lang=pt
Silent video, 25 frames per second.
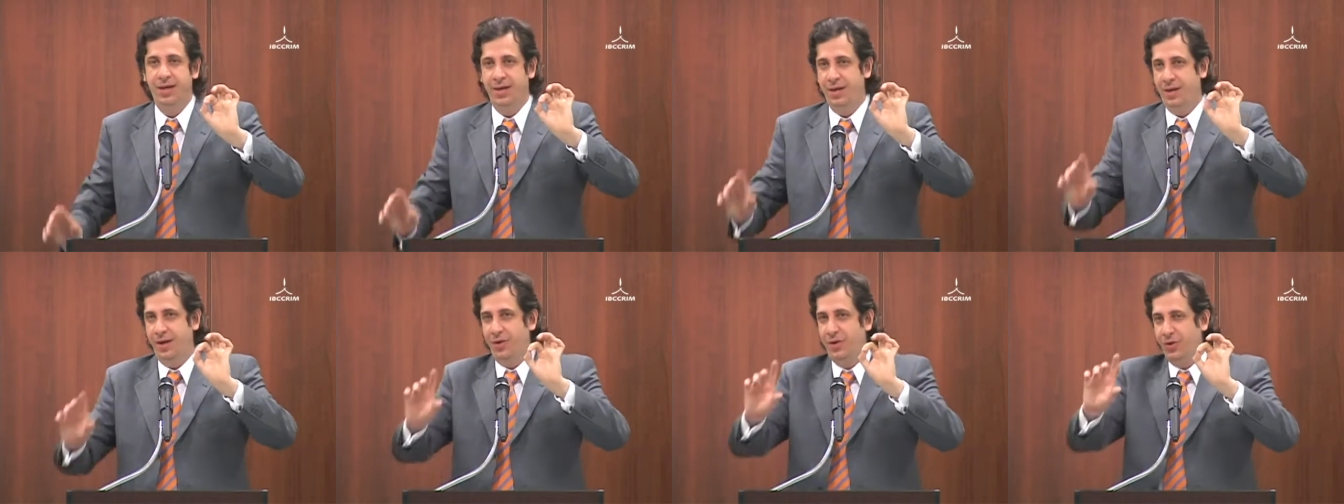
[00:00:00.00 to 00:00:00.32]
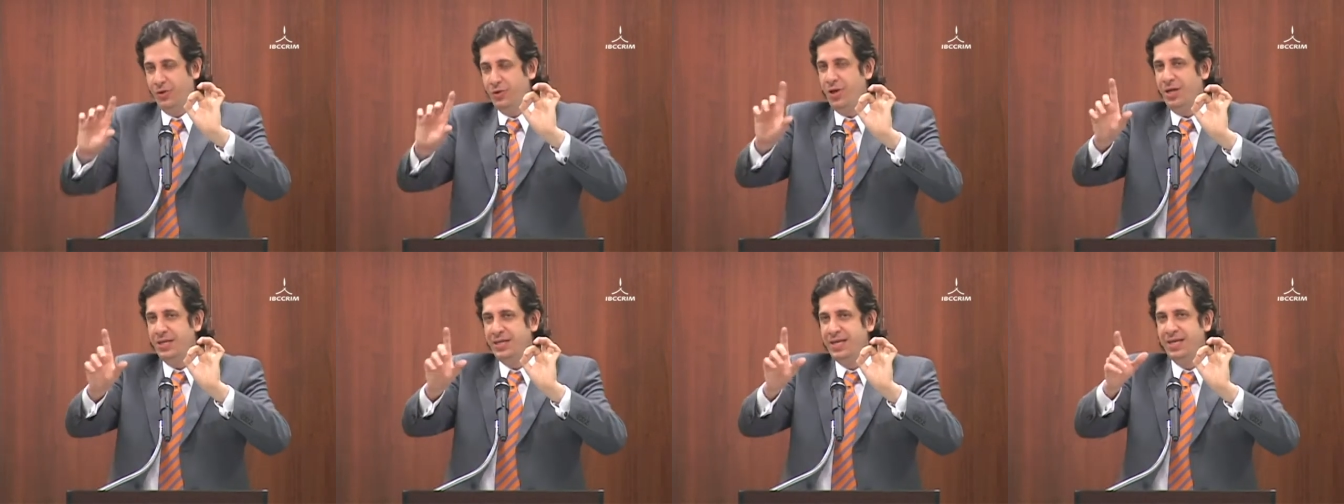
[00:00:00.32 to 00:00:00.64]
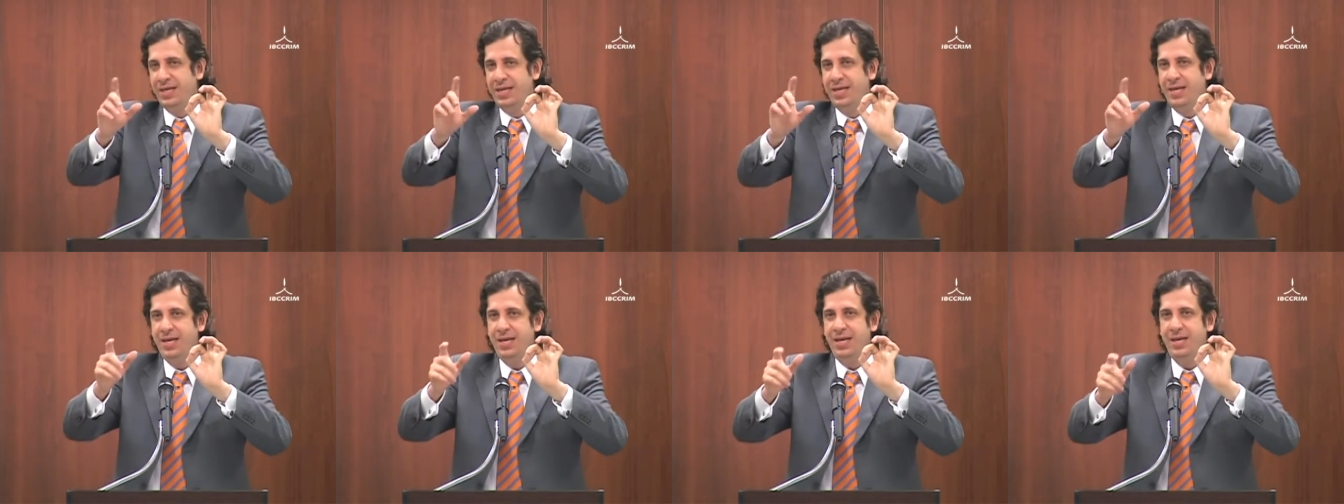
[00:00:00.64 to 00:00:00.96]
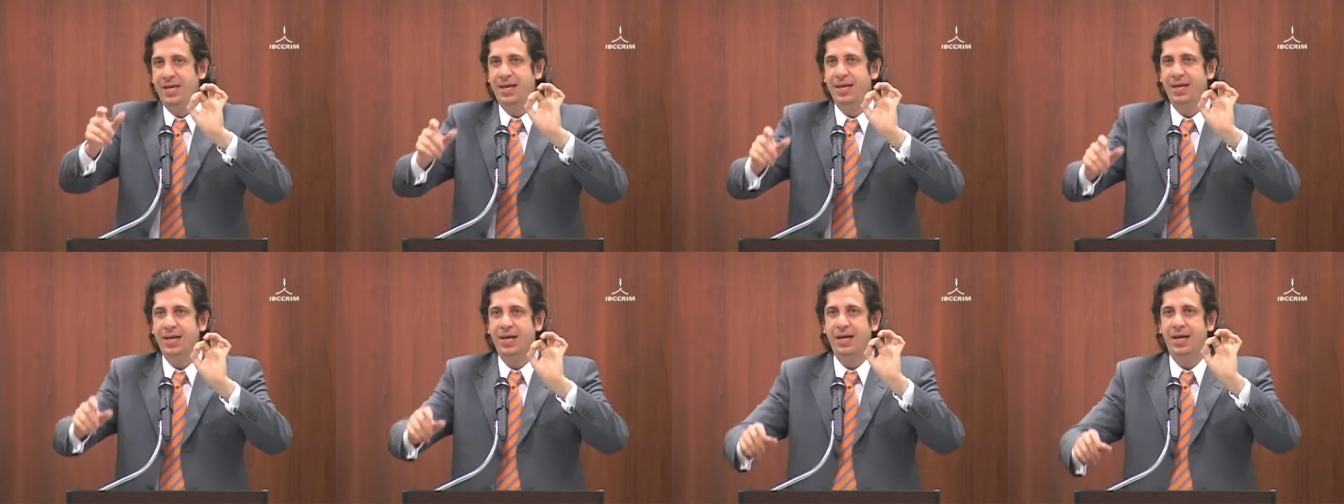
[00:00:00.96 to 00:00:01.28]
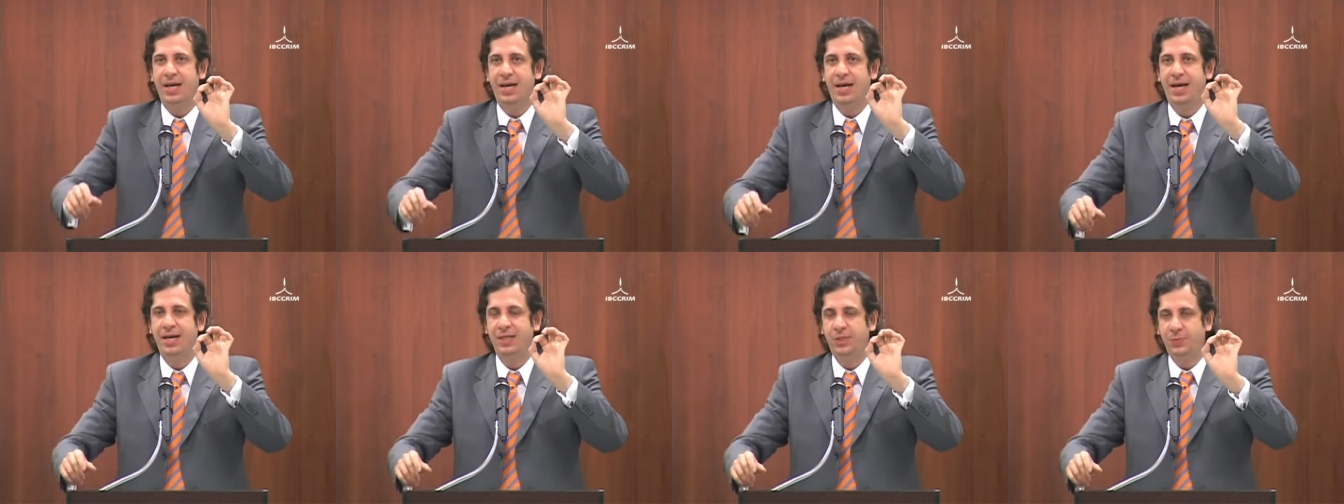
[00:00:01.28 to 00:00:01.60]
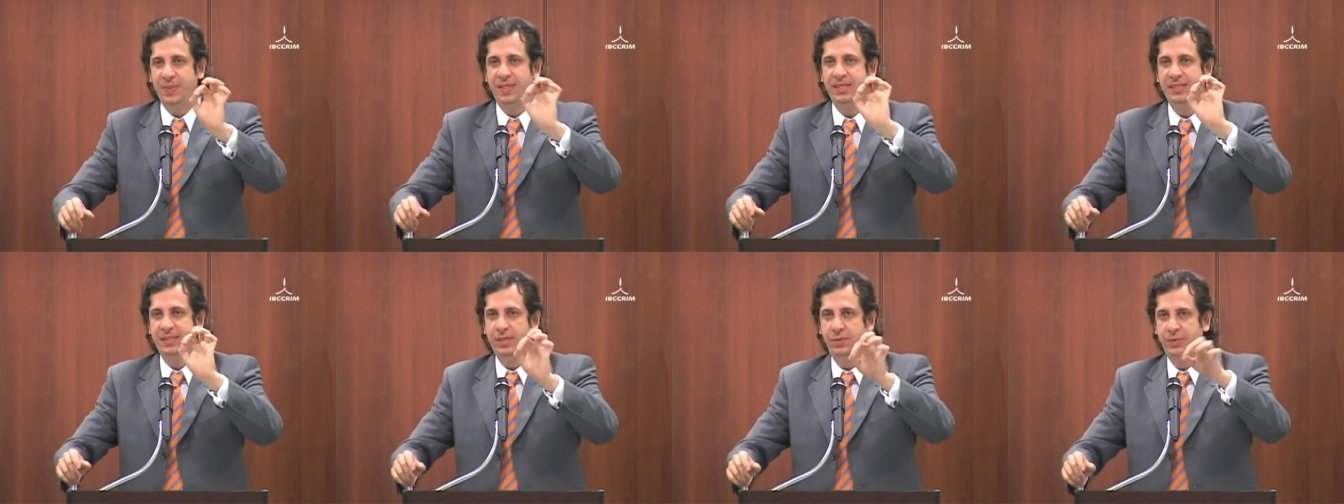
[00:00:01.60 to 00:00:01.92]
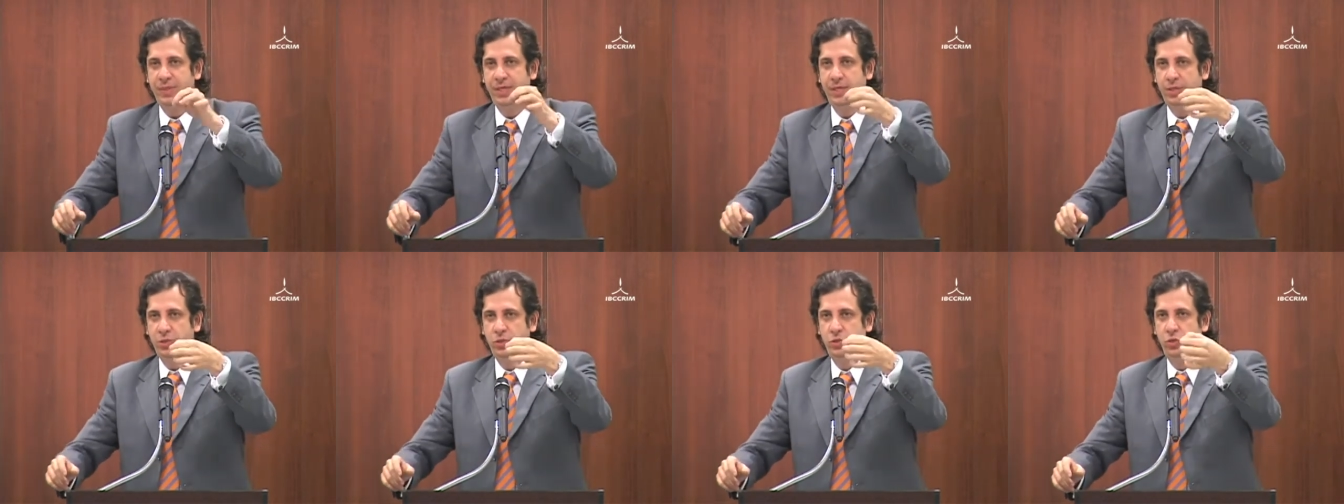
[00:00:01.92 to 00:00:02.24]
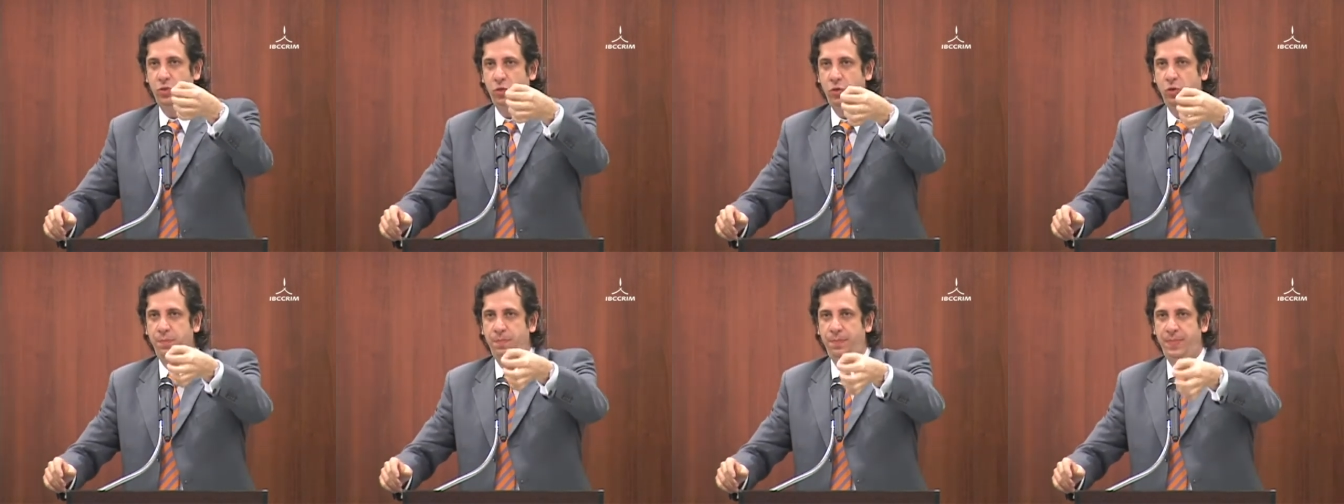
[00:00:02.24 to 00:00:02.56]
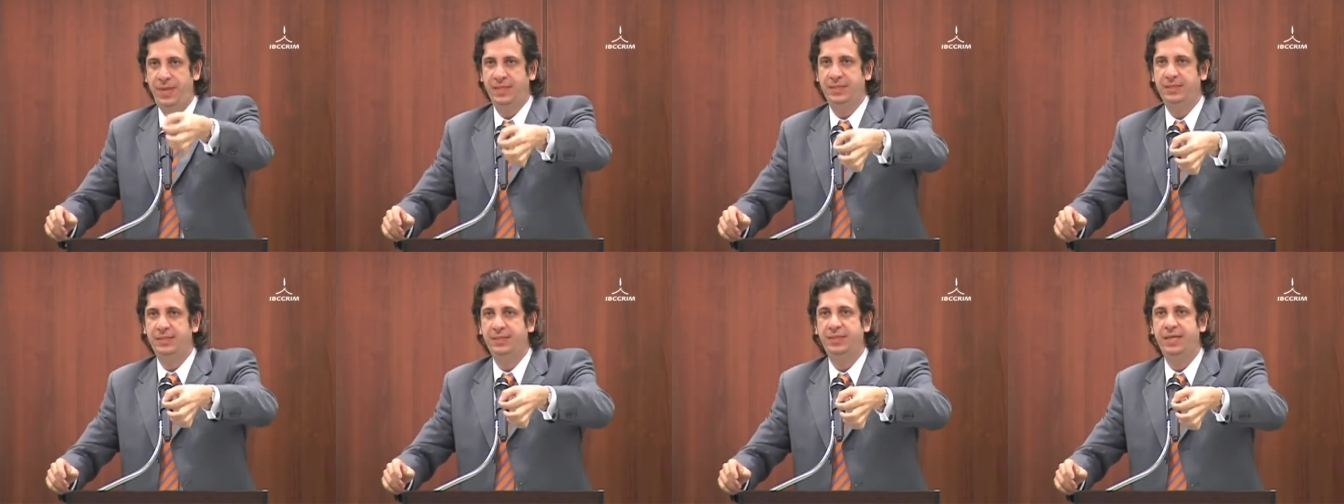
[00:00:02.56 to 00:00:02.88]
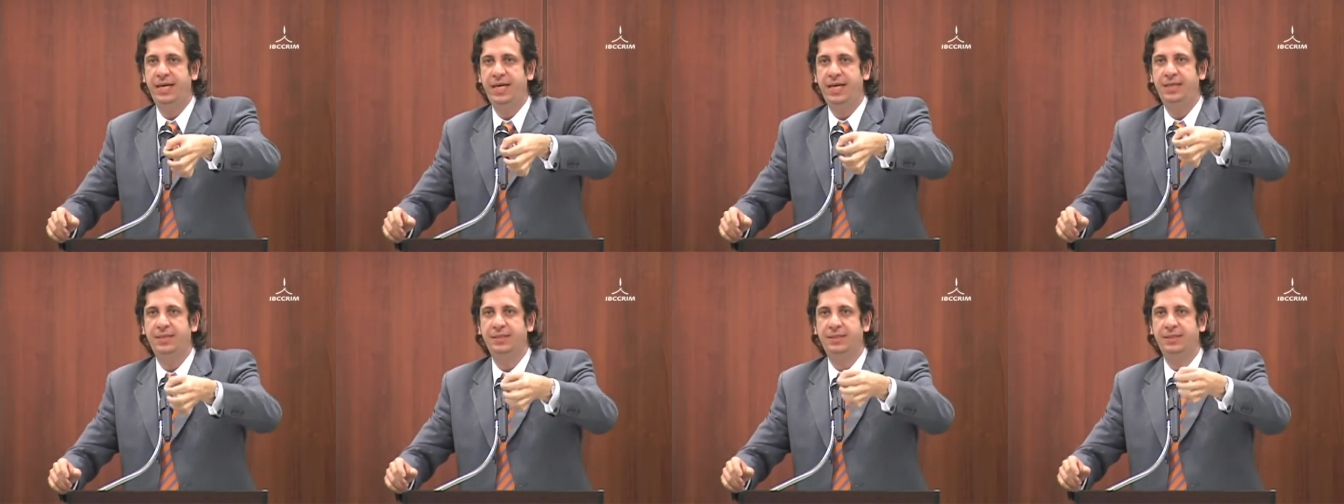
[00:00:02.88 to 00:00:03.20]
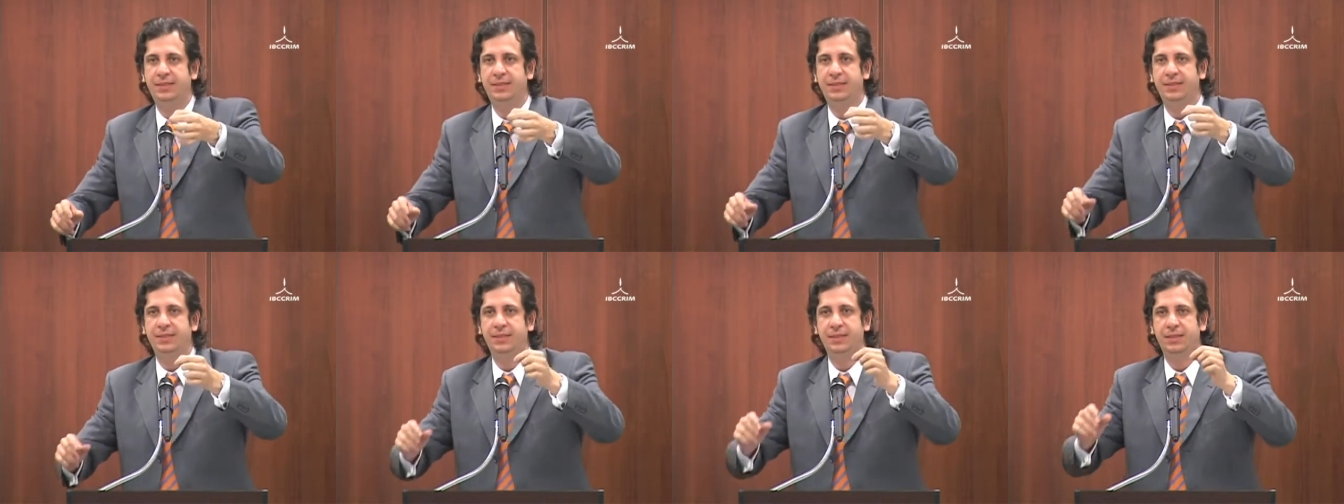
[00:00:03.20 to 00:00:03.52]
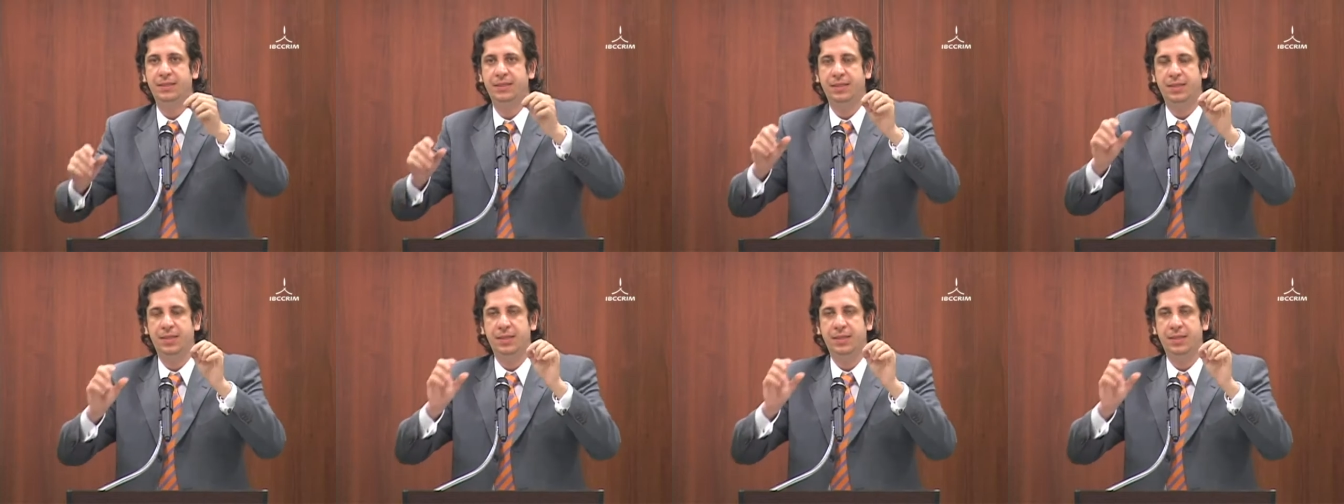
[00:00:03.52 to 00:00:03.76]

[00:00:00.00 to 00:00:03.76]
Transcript: Eh, notem que a expressão entorpecente,